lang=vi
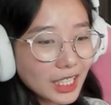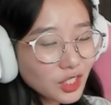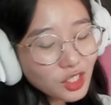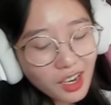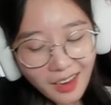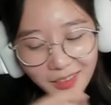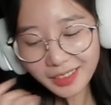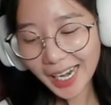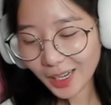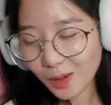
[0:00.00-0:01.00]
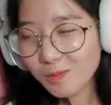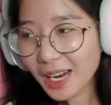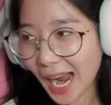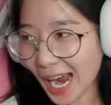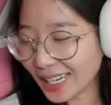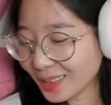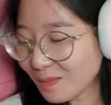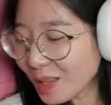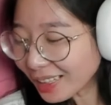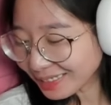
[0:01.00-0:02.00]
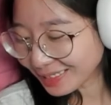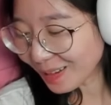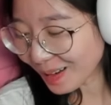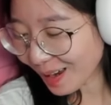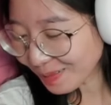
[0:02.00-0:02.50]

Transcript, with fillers: Anh chết, nghe cũng ngại cũng thích rồi đó,